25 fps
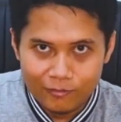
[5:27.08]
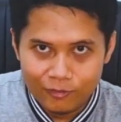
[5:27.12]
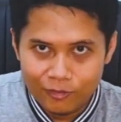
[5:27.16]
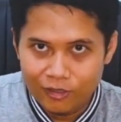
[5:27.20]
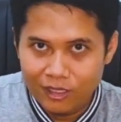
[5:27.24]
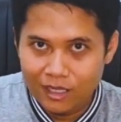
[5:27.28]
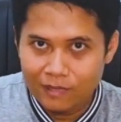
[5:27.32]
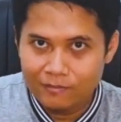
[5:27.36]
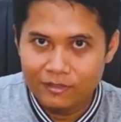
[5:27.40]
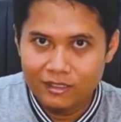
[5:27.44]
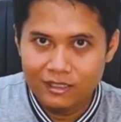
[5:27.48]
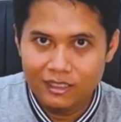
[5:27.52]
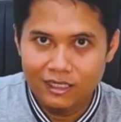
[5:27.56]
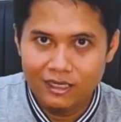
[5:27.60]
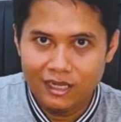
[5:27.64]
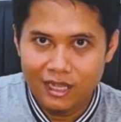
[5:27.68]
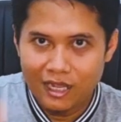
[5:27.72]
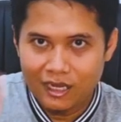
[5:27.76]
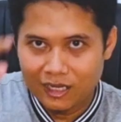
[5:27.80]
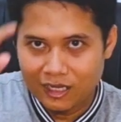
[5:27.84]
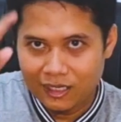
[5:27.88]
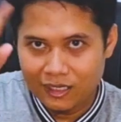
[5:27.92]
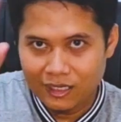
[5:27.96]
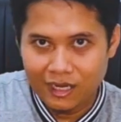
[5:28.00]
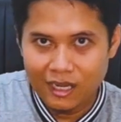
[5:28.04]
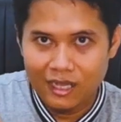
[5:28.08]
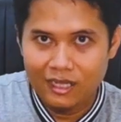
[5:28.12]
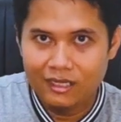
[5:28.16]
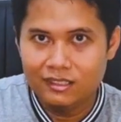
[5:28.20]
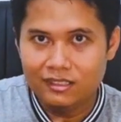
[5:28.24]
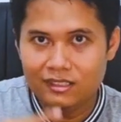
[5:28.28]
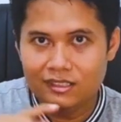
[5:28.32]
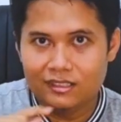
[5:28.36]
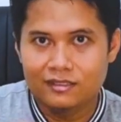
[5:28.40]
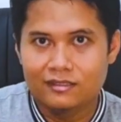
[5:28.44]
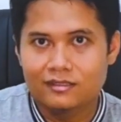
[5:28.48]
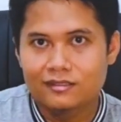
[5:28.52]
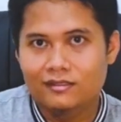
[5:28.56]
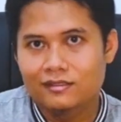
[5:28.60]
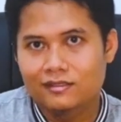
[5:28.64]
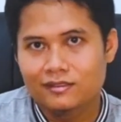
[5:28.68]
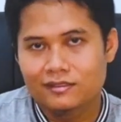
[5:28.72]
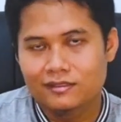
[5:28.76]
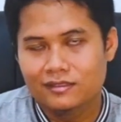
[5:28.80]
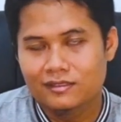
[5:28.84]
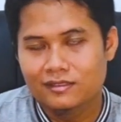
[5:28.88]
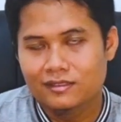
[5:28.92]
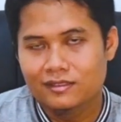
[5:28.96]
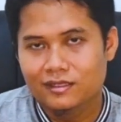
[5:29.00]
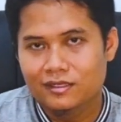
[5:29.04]
programnya tidak akan running.
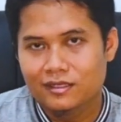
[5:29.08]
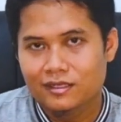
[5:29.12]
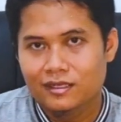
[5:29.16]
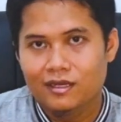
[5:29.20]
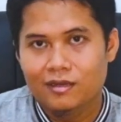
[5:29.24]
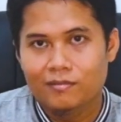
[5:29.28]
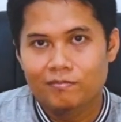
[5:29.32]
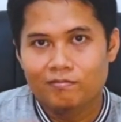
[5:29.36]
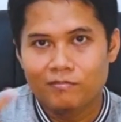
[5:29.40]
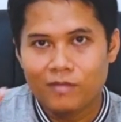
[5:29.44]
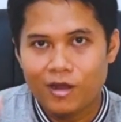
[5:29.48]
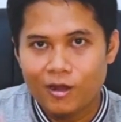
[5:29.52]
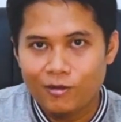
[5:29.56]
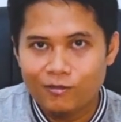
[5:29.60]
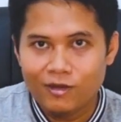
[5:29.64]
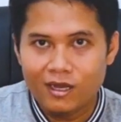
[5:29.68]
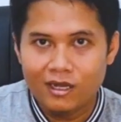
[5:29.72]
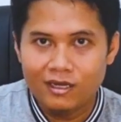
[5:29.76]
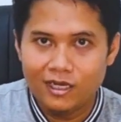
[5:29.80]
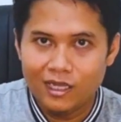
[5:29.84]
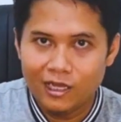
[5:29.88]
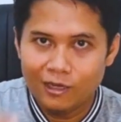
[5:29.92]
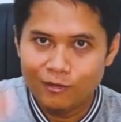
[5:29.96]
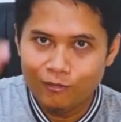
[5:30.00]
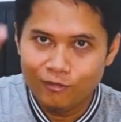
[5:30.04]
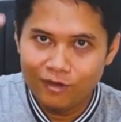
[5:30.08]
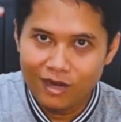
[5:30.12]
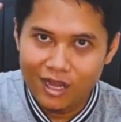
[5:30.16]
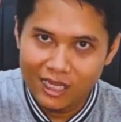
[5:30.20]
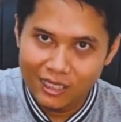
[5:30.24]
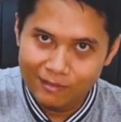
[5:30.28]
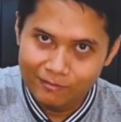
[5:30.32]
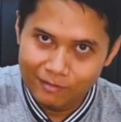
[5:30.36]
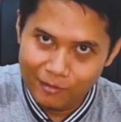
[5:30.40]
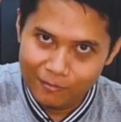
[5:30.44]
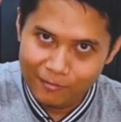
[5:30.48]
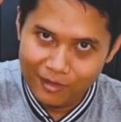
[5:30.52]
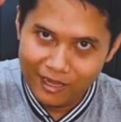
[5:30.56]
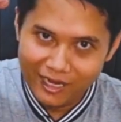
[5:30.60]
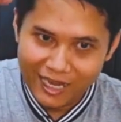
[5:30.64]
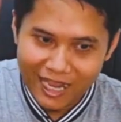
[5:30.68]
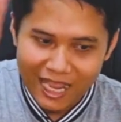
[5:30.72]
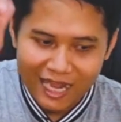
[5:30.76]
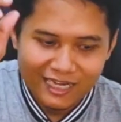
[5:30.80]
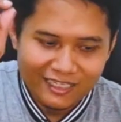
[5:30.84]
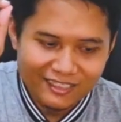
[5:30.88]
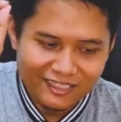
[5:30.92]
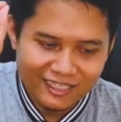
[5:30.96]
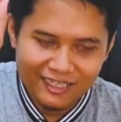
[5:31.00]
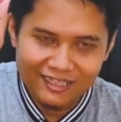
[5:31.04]
Mau Anda ulangi berapa
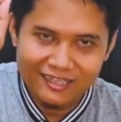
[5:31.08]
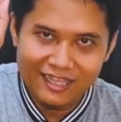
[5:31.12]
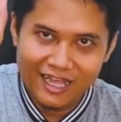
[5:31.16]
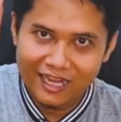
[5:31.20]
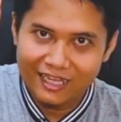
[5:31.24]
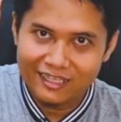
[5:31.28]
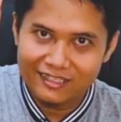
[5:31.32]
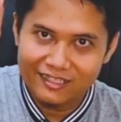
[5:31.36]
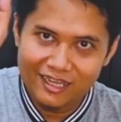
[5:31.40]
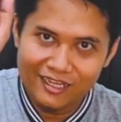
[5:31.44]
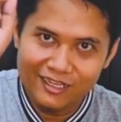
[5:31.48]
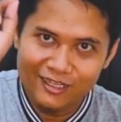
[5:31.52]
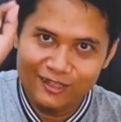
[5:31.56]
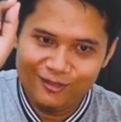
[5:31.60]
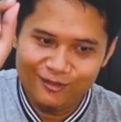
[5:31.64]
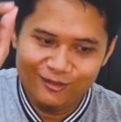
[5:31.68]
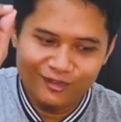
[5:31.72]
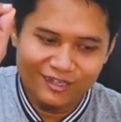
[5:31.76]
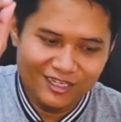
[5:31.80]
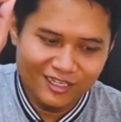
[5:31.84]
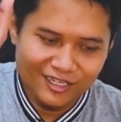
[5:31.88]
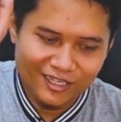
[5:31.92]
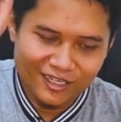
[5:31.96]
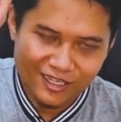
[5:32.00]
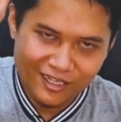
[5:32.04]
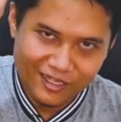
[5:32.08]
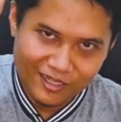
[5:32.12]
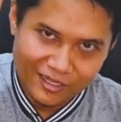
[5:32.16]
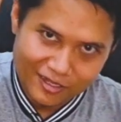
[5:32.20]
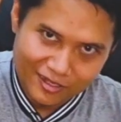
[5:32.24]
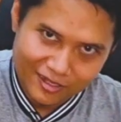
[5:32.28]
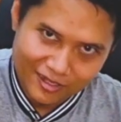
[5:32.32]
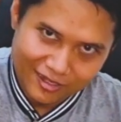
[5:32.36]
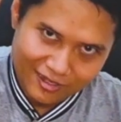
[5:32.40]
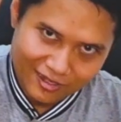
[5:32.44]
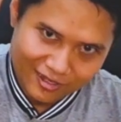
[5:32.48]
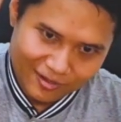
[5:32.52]
kali sintaknya itu di